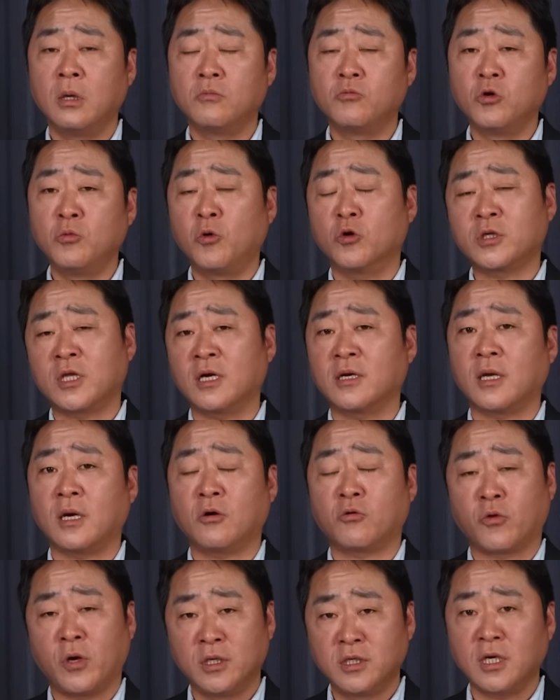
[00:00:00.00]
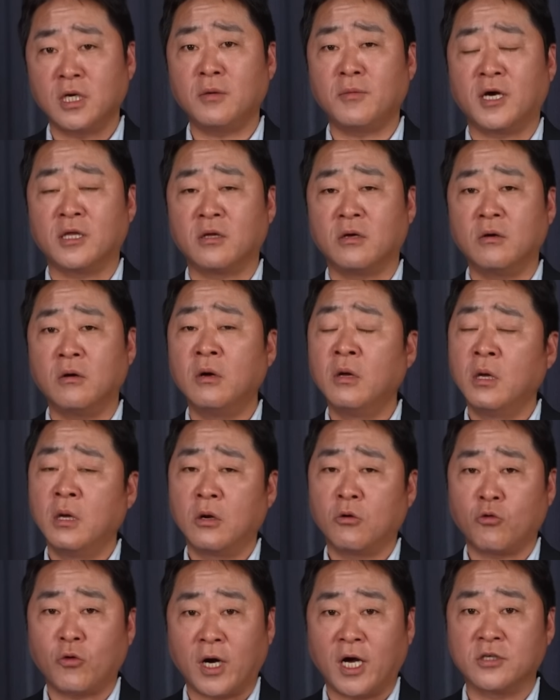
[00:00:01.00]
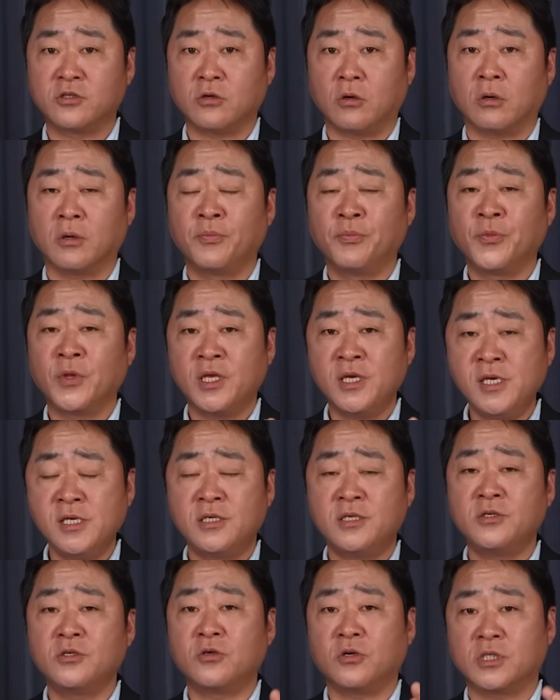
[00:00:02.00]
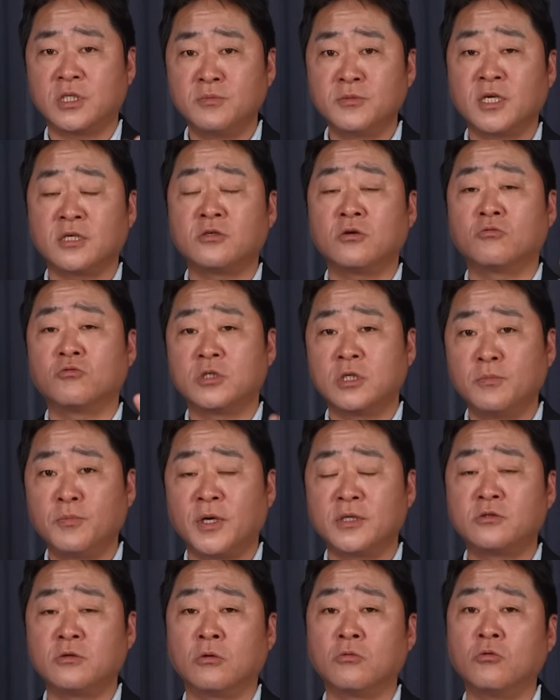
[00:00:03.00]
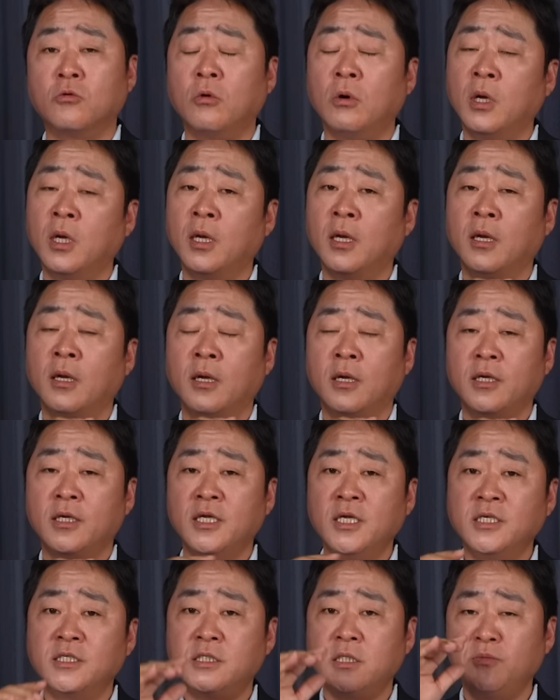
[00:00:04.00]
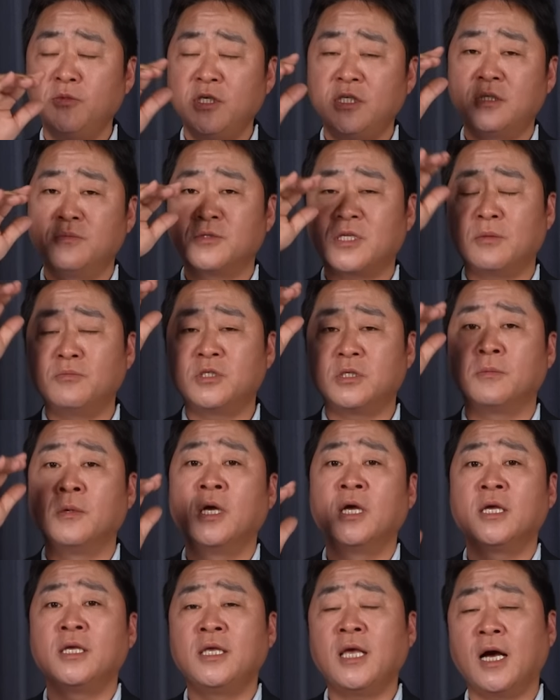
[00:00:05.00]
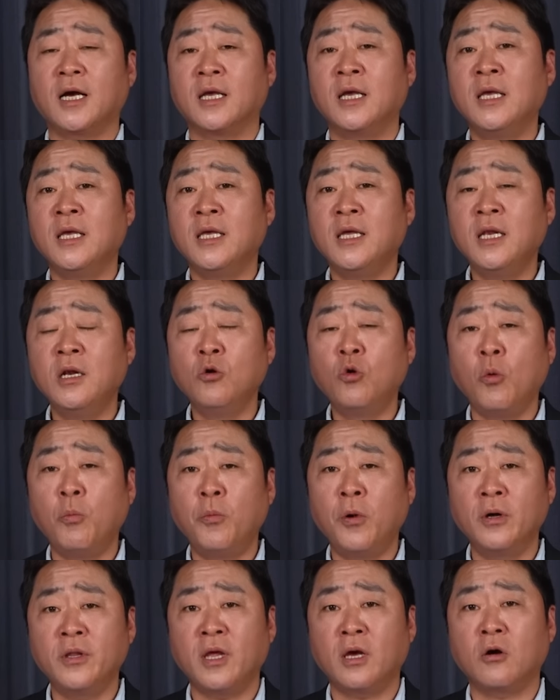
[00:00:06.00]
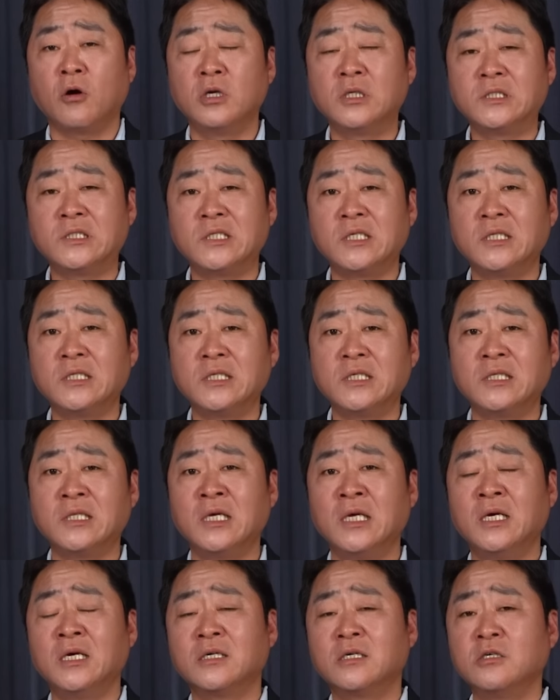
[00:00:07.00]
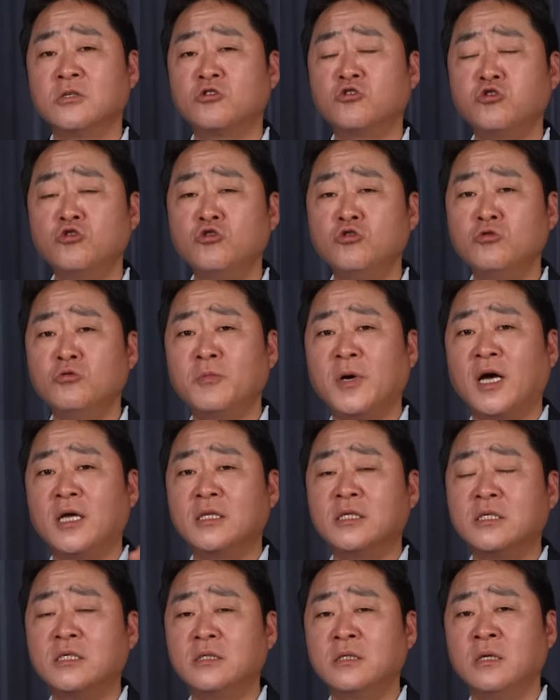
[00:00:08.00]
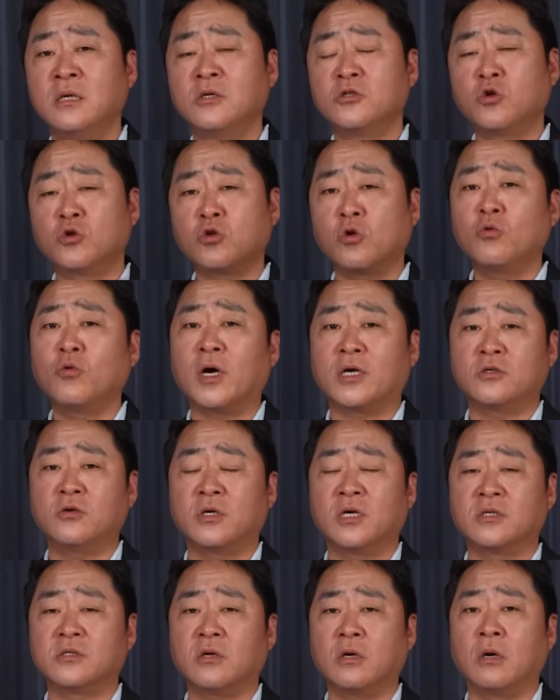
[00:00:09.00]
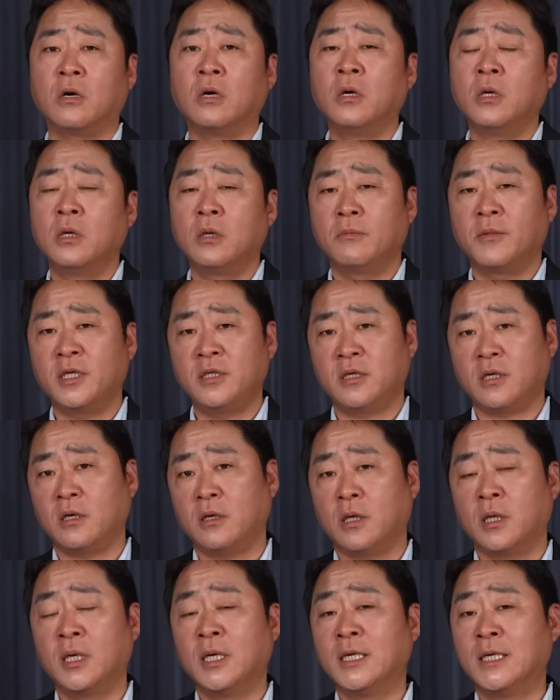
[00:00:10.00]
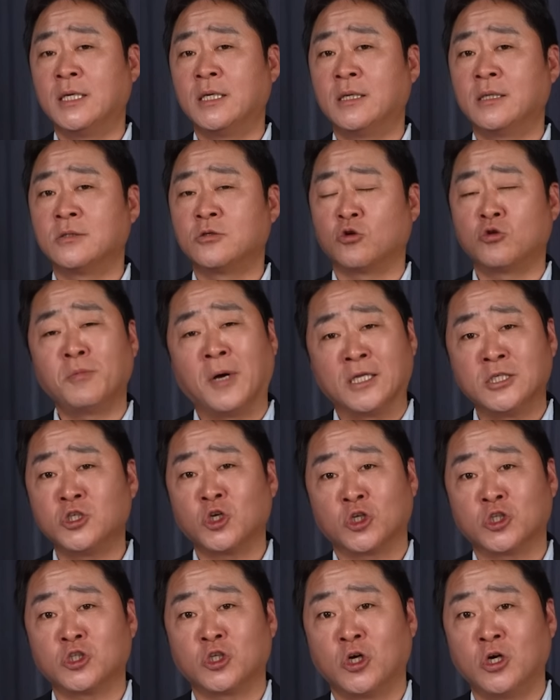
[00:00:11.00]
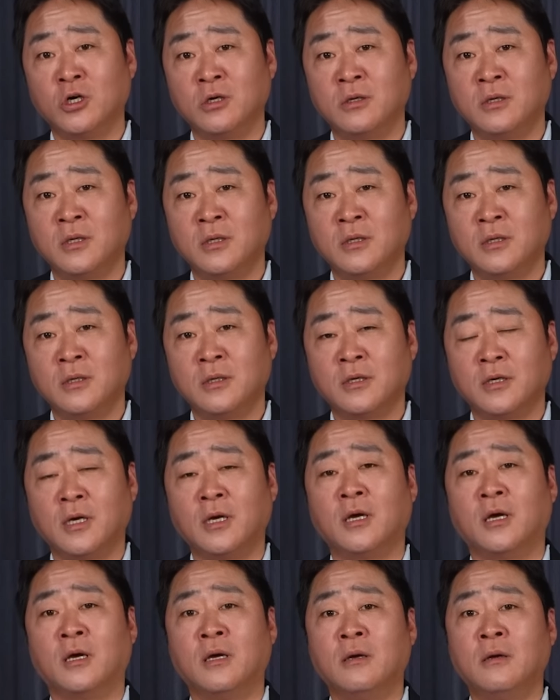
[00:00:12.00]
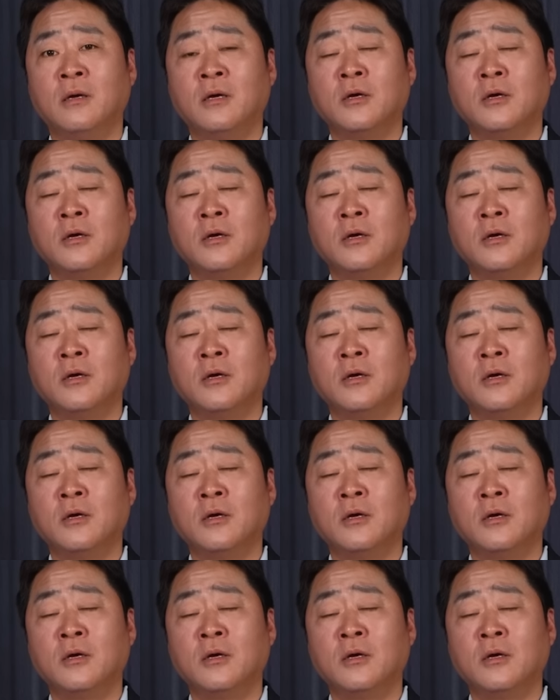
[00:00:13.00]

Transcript: 불복 단계가 굉장히 많아요. 과적, 이의신청, 심사청구, 심파청구, 일심, 이심, 삼심 약 일곱 번에 걸치는 그 수많은 소송 과정에서 만약에 저도 많이 졌어요. 예,